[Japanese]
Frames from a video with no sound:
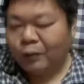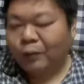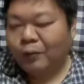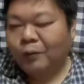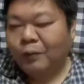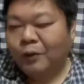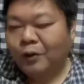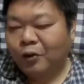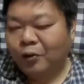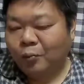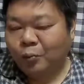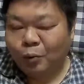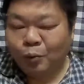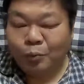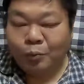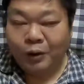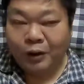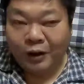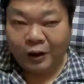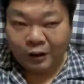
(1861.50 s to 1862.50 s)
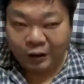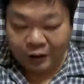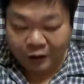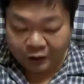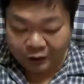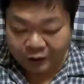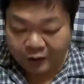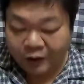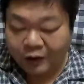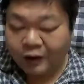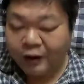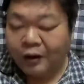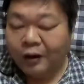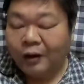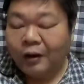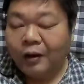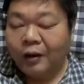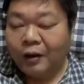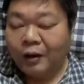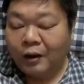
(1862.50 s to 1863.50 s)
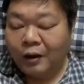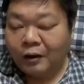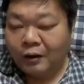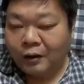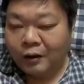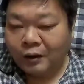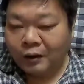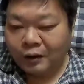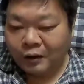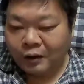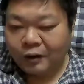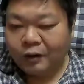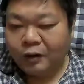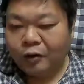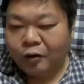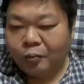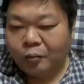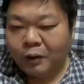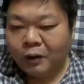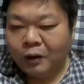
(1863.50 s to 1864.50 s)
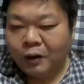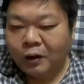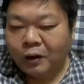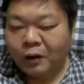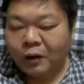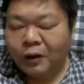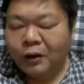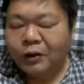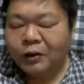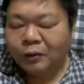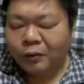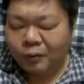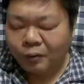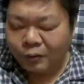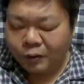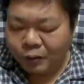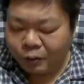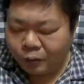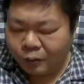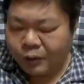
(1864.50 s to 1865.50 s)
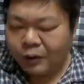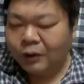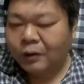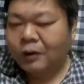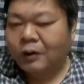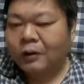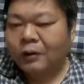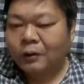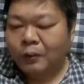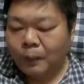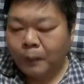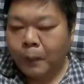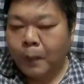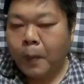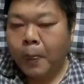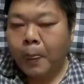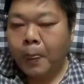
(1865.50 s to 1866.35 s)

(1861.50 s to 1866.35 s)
り言葉でいうブーメランになって帰ってきてっていうパターンが非常に多いんですよ